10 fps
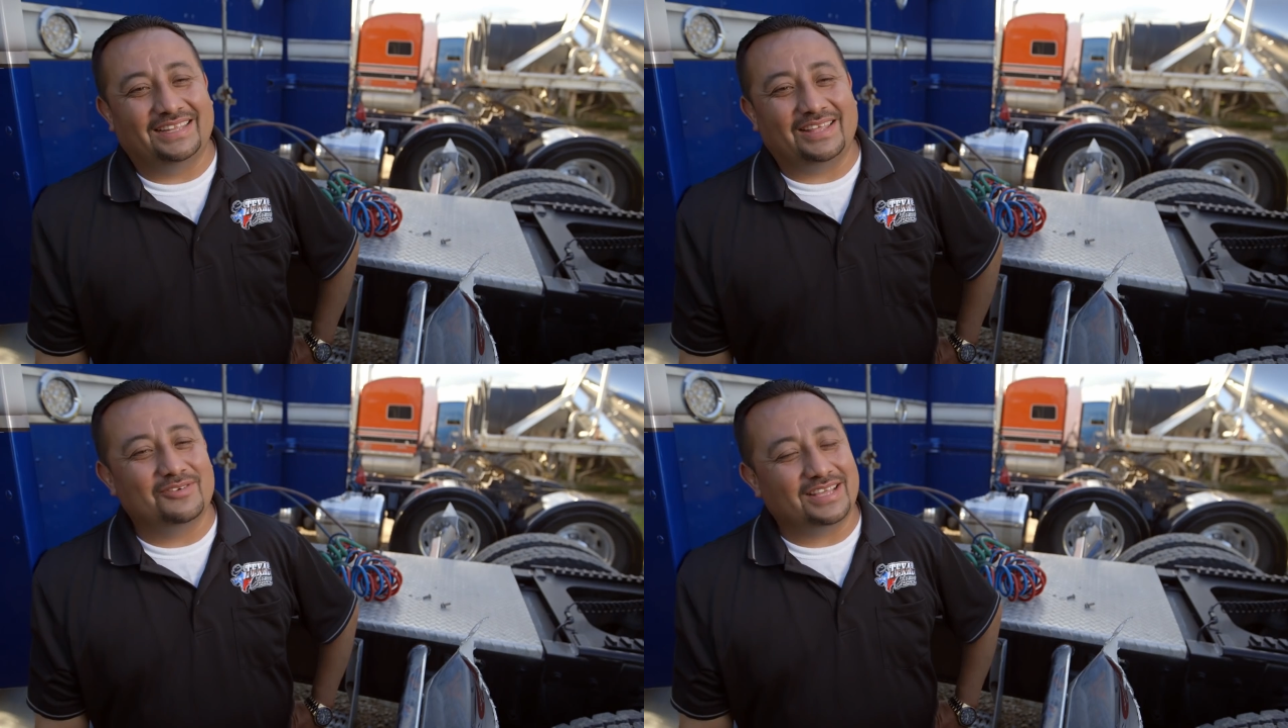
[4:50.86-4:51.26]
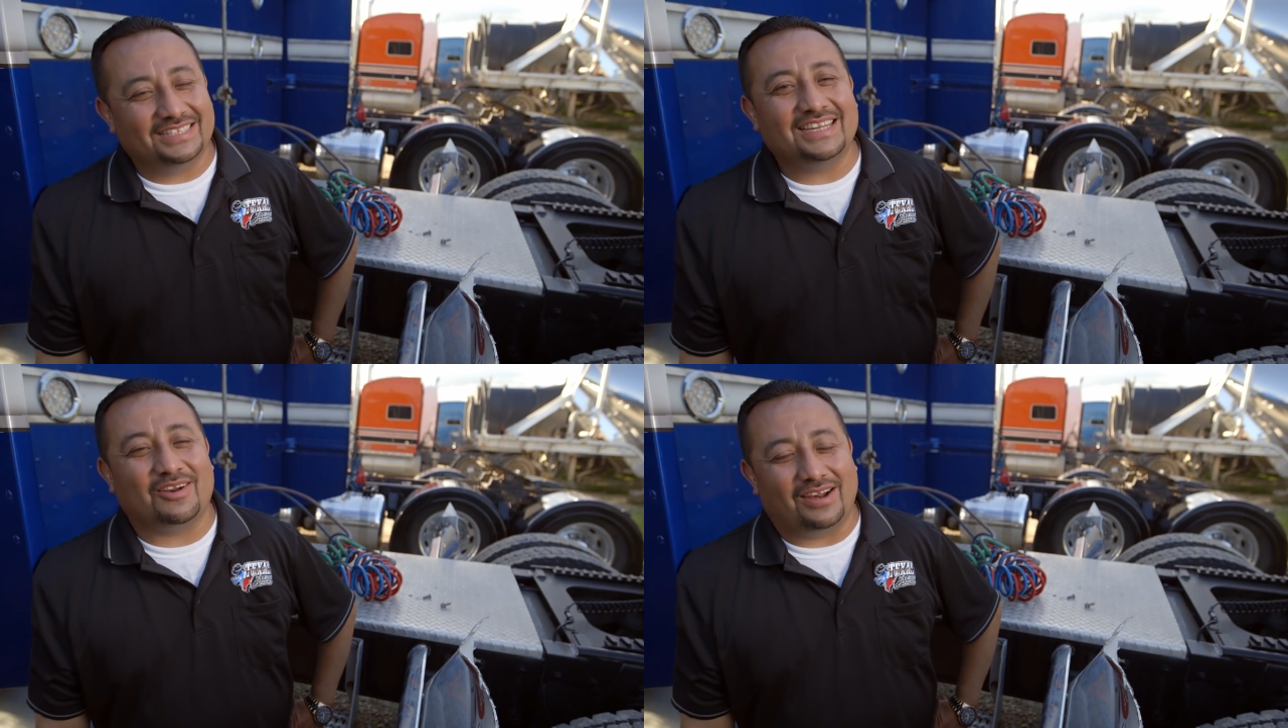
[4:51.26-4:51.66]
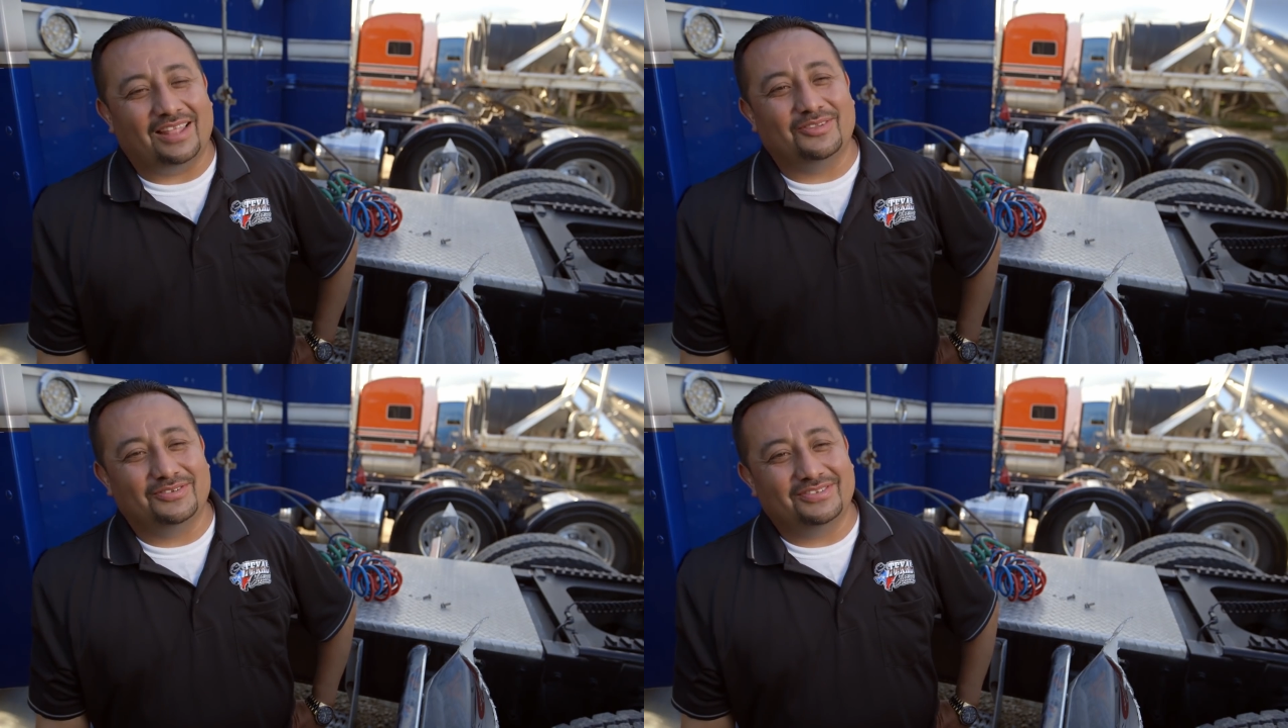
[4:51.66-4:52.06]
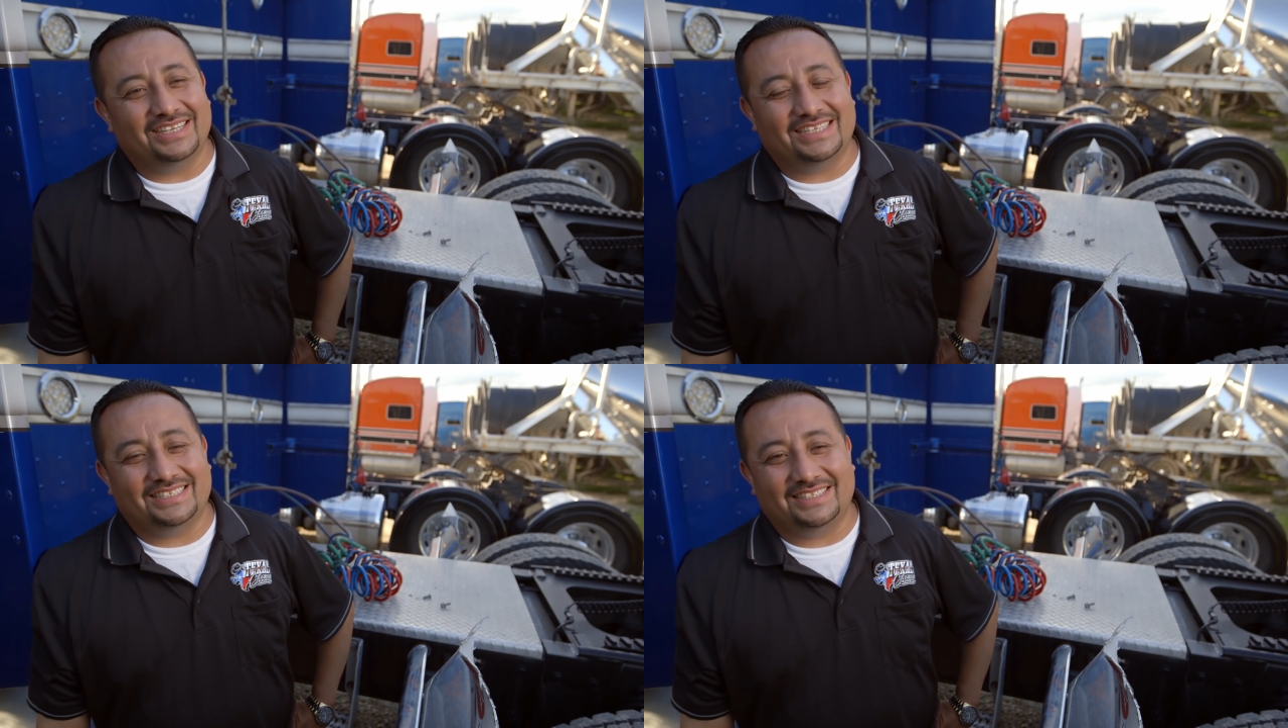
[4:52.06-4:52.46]
Le tengo que decir a Rolando,
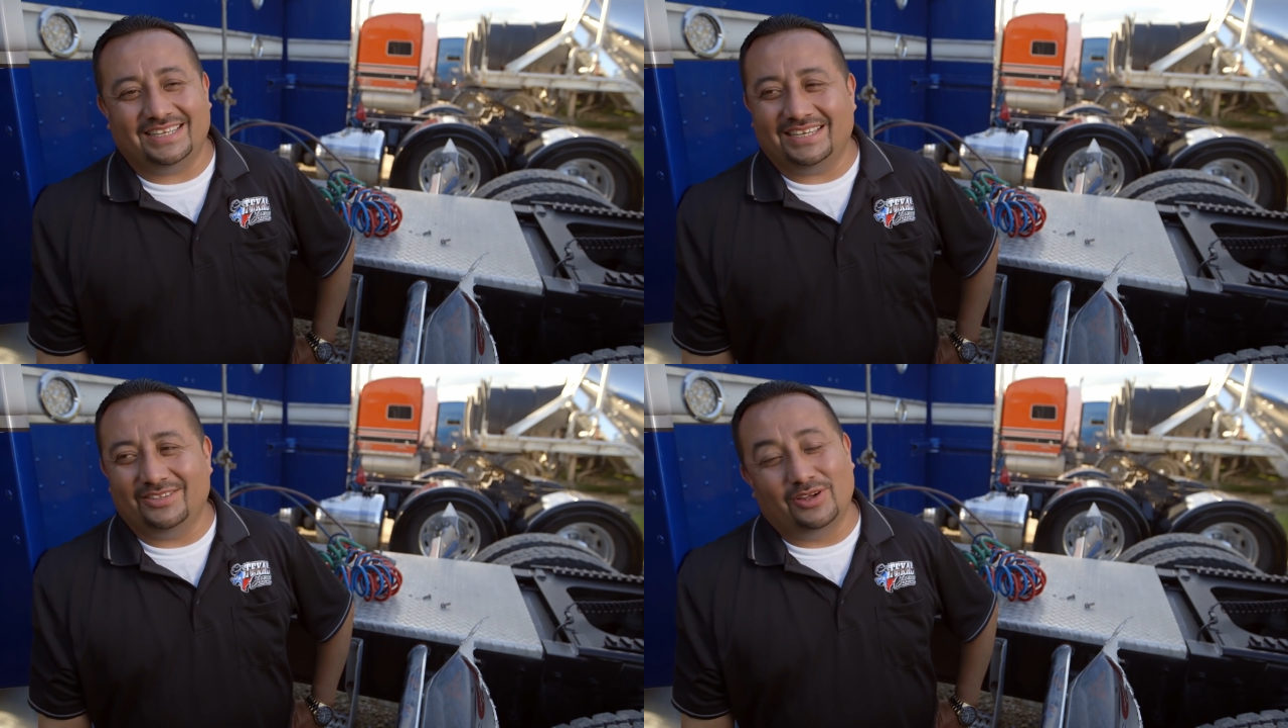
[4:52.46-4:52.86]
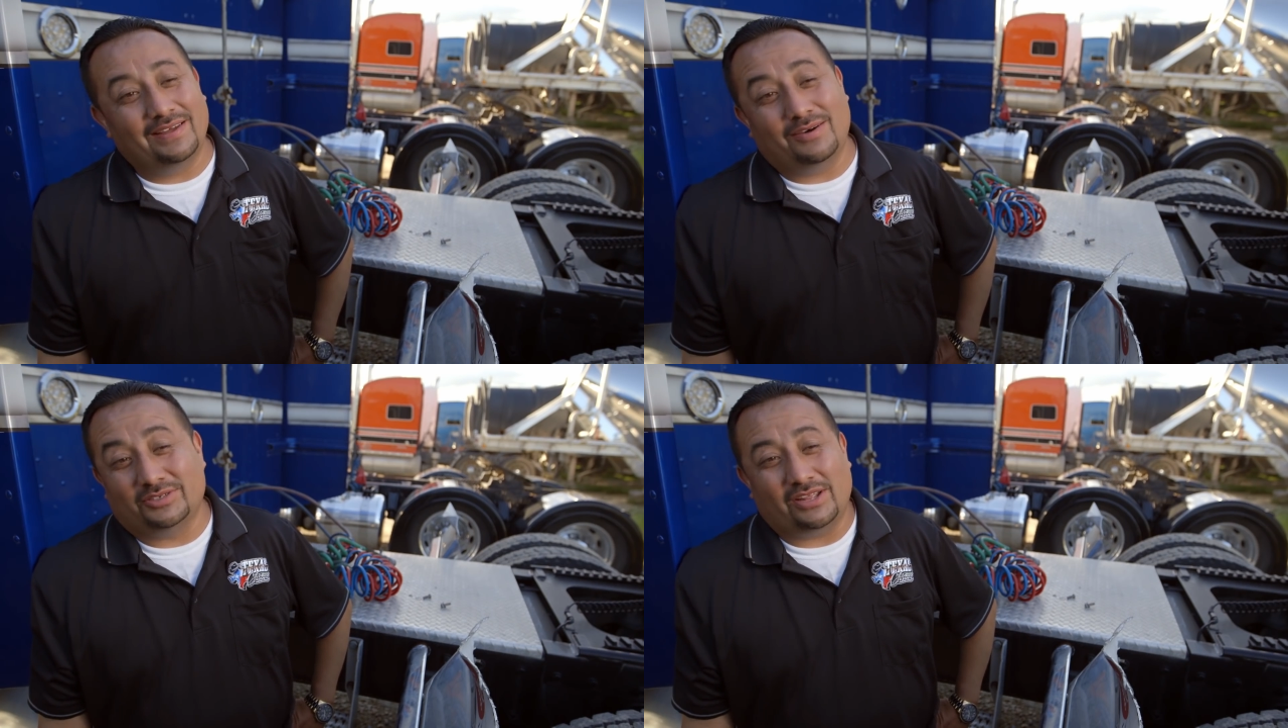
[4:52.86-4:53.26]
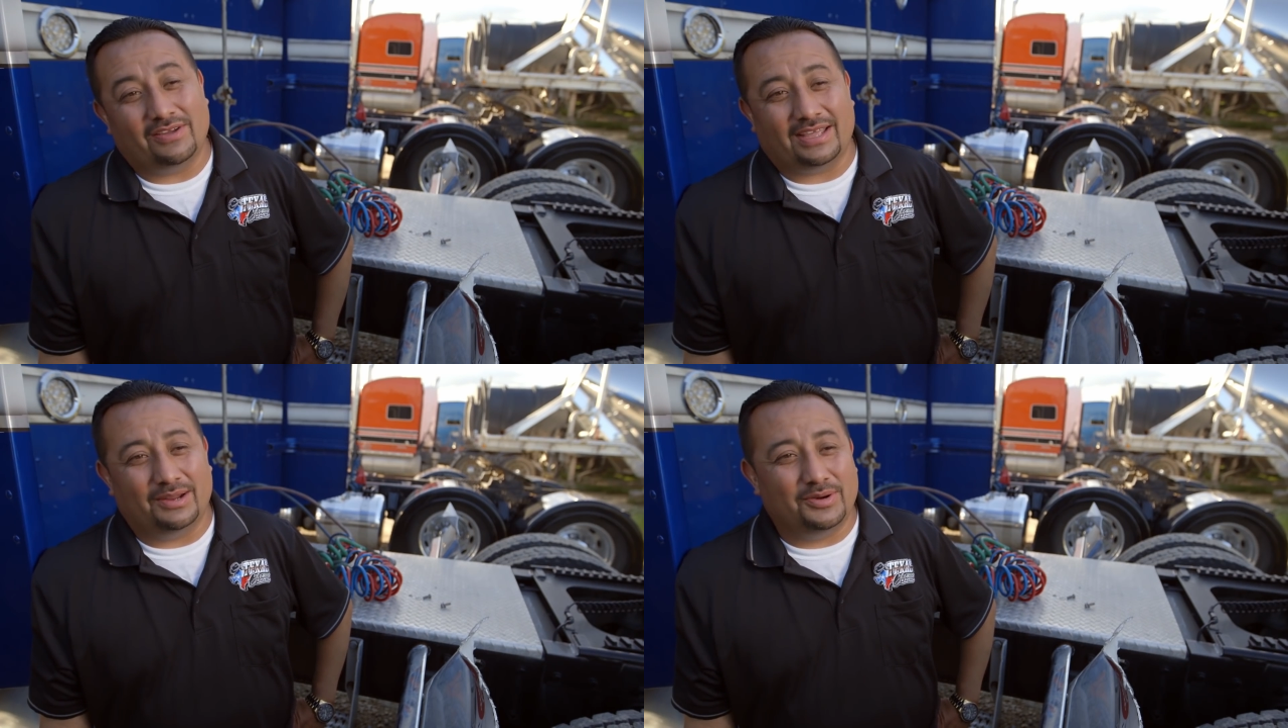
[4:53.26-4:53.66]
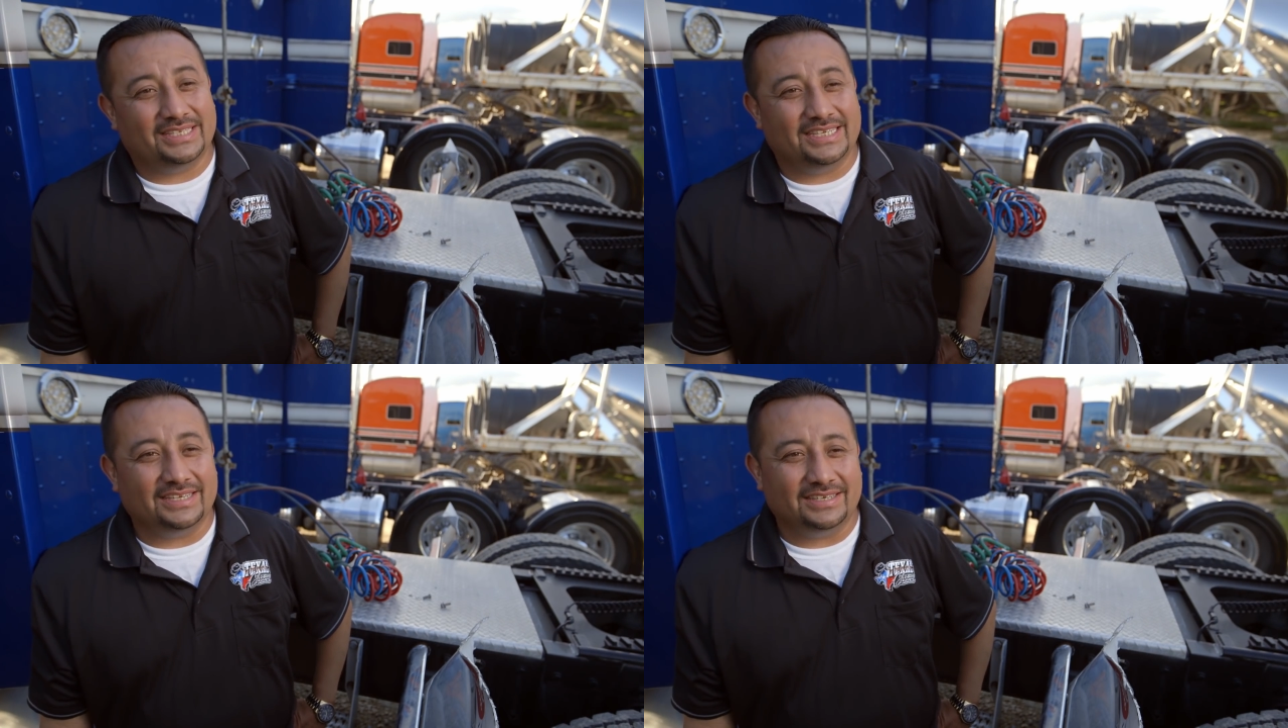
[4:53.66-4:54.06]
este, no le va a gustar lo que le voy a
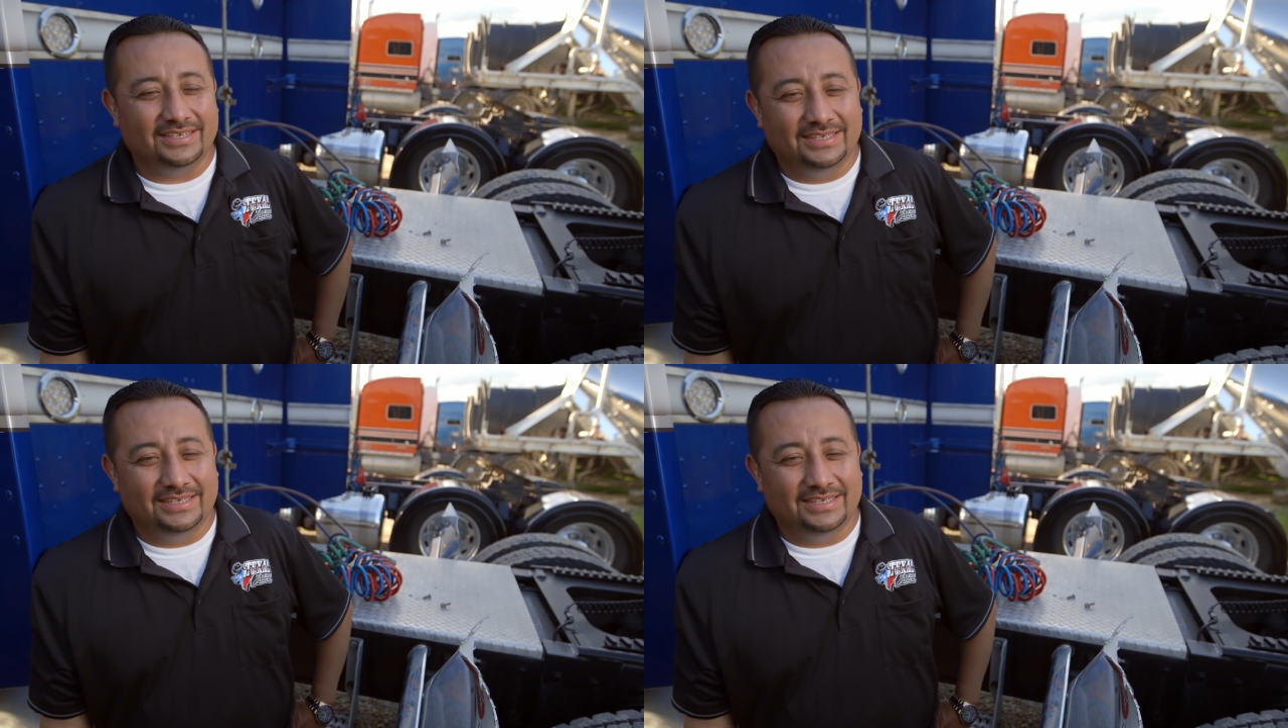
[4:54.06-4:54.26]
decir,